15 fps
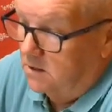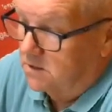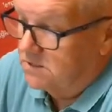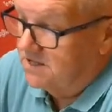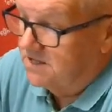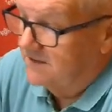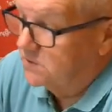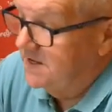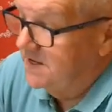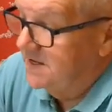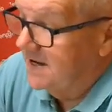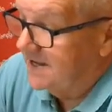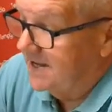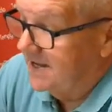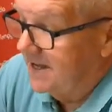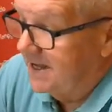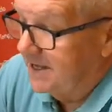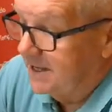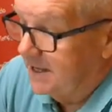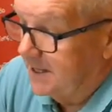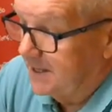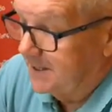Devo dire
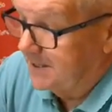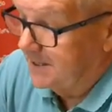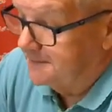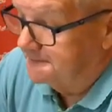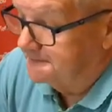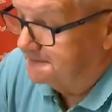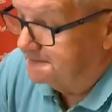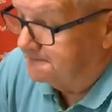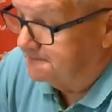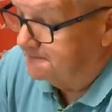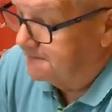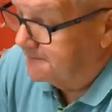che ehm,